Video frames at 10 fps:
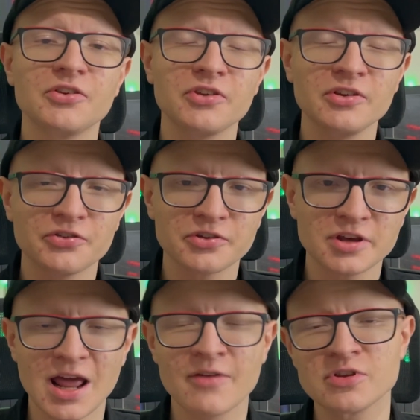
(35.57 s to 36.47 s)
que se
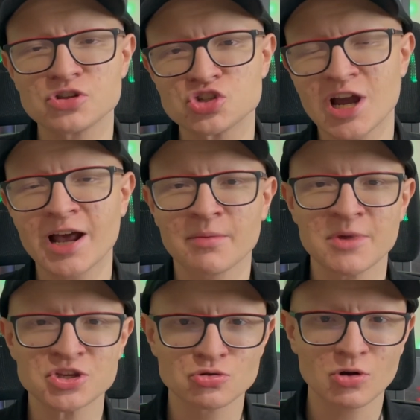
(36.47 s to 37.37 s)
inscrevem
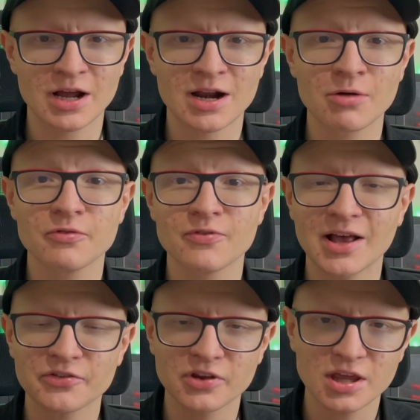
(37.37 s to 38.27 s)
diariamente no canal e
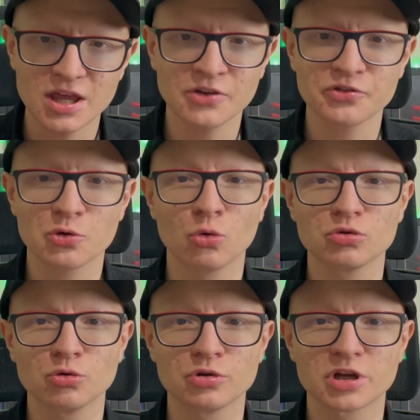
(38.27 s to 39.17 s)
fazem esse
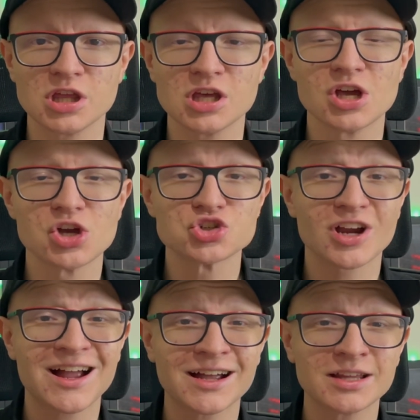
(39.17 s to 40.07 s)
conteúdo aqui
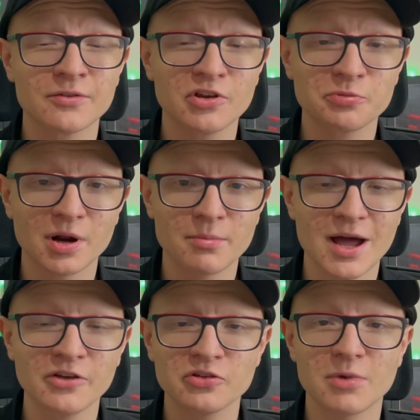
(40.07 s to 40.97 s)
chegar cada vez para
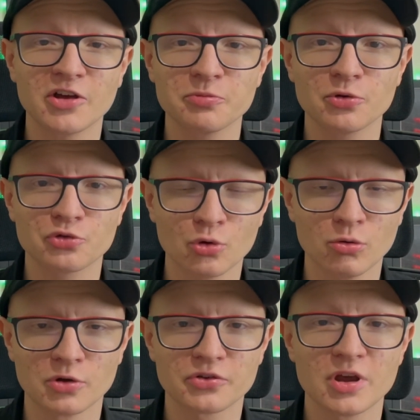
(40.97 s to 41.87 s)
mais e mais
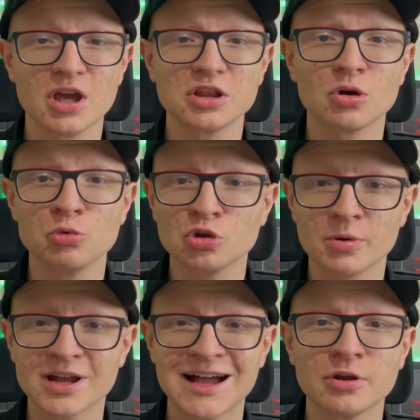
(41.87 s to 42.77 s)
pessoas. Então,
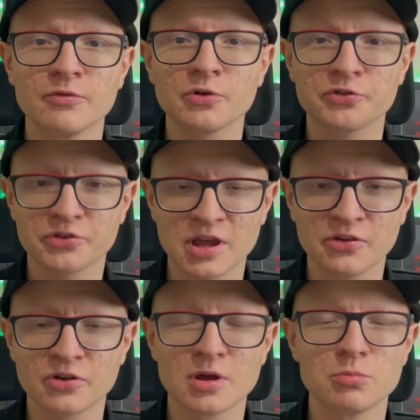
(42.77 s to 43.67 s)
muito obrigado a
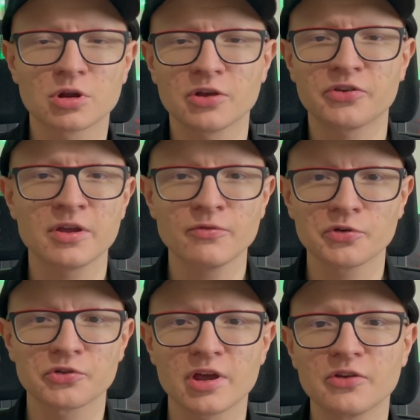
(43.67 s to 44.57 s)
vocês, porque sem
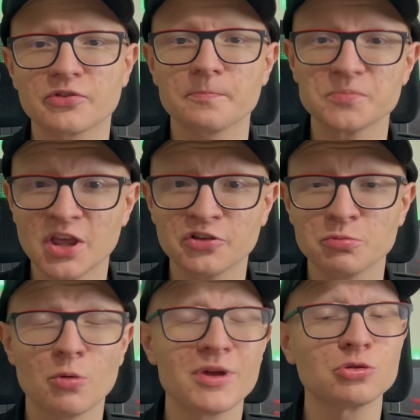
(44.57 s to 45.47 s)
vocês
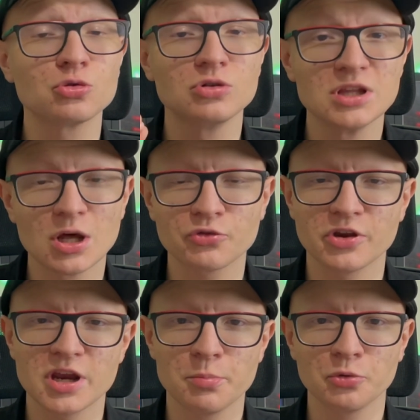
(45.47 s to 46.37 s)
esse momento
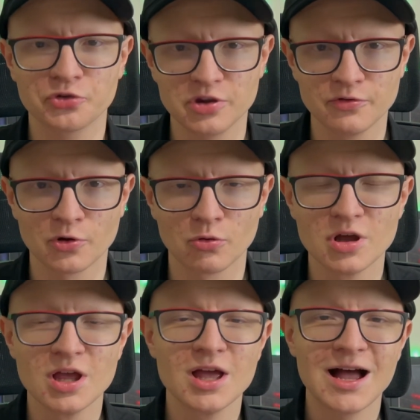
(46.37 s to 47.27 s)
não seria
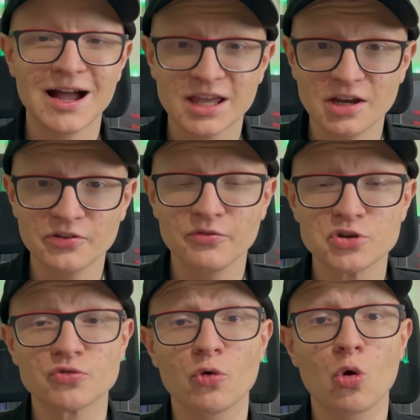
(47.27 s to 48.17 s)
possível. Aqui
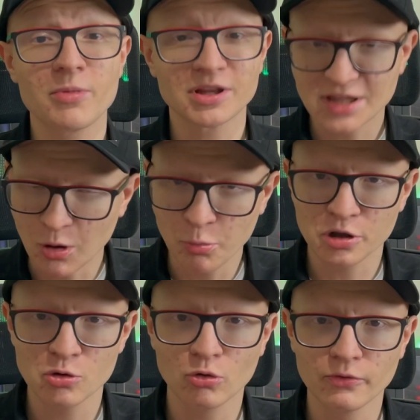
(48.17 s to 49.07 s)
nesse vídeo eu vou comentar um
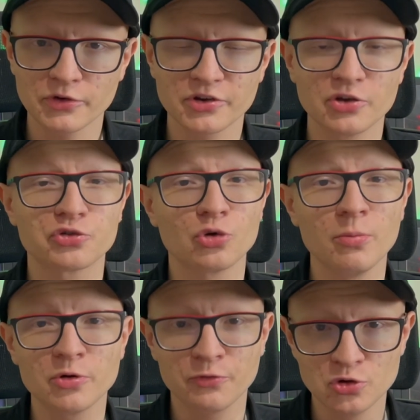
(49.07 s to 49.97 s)
pouquinho com vocês
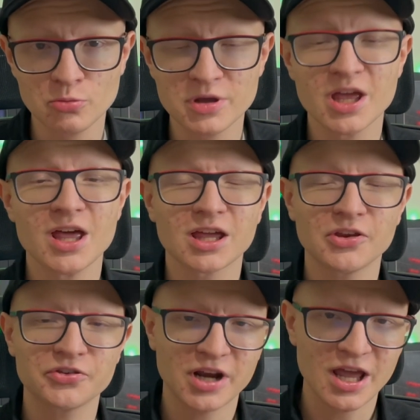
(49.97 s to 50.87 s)
sobre o filme
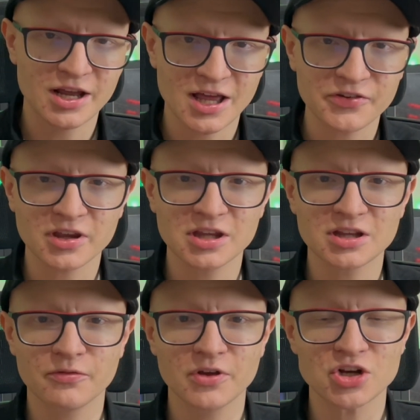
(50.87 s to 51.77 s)
que estreia nessa
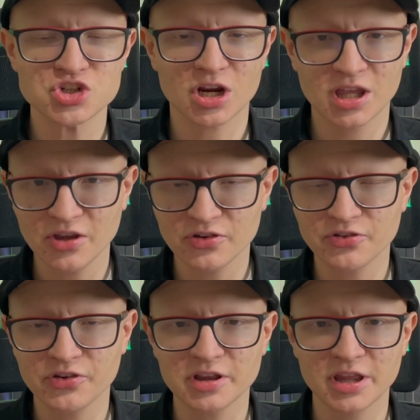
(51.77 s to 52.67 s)
quinta-feira, dia
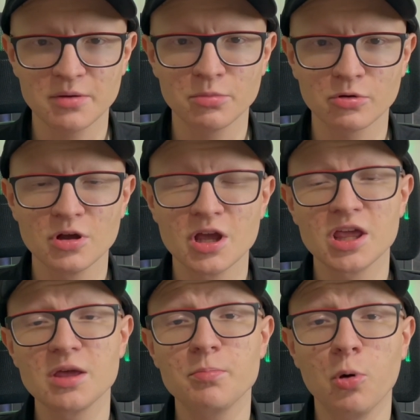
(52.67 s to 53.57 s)
15 de setembro,
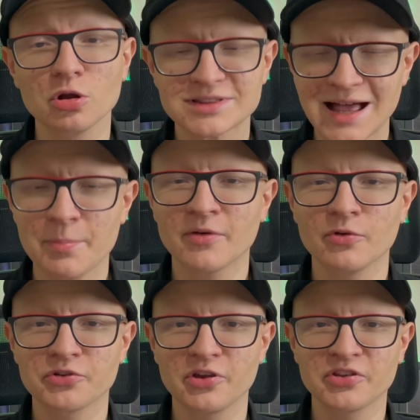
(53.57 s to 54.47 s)
e botar
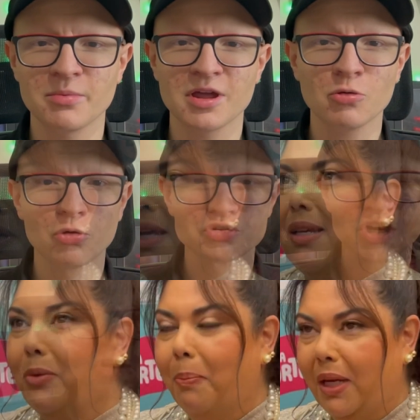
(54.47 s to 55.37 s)
para vocês também
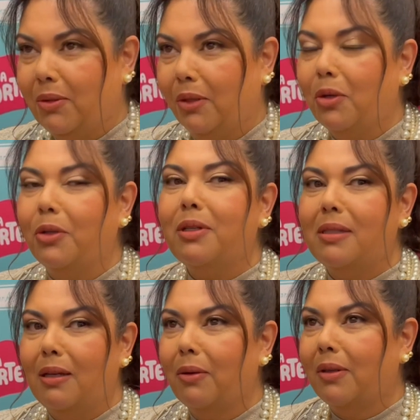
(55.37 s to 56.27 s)
curtirem um pouco
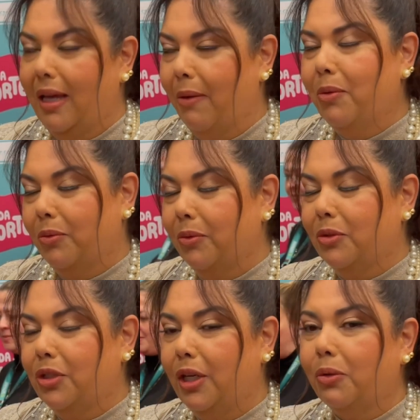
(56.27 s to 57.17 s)
desse meu
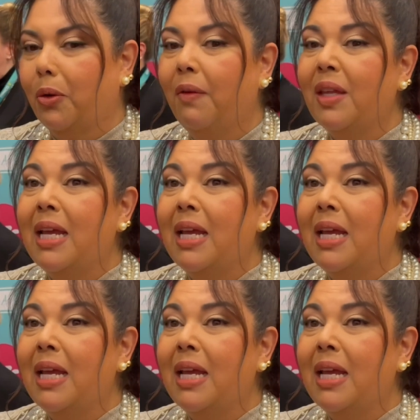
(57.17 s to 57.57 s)
momento,